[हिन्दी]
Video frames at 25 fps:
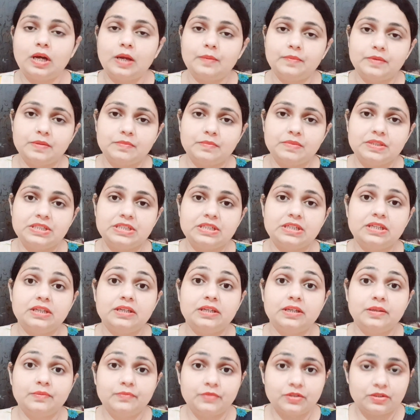आपके बच्चे की
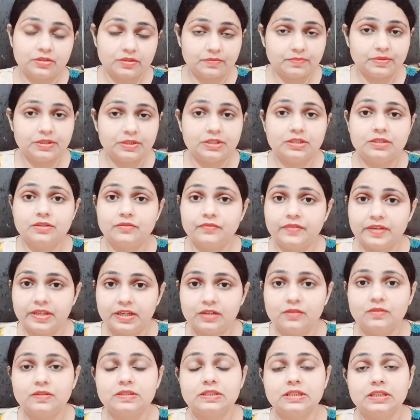इम्यूनिटी भी
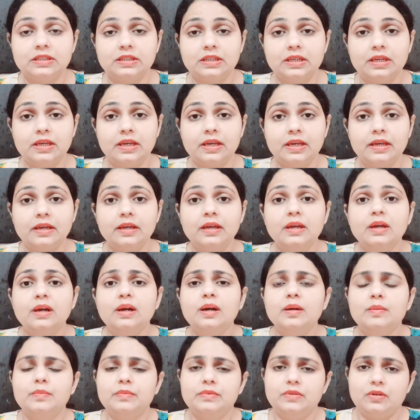वीक हो सकती है
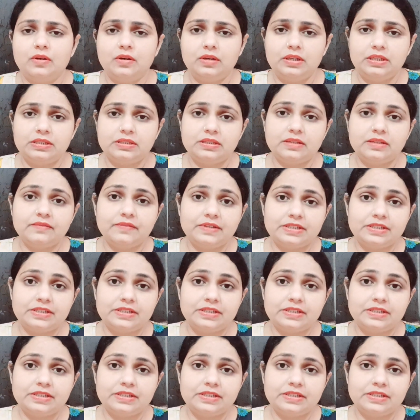और इसकी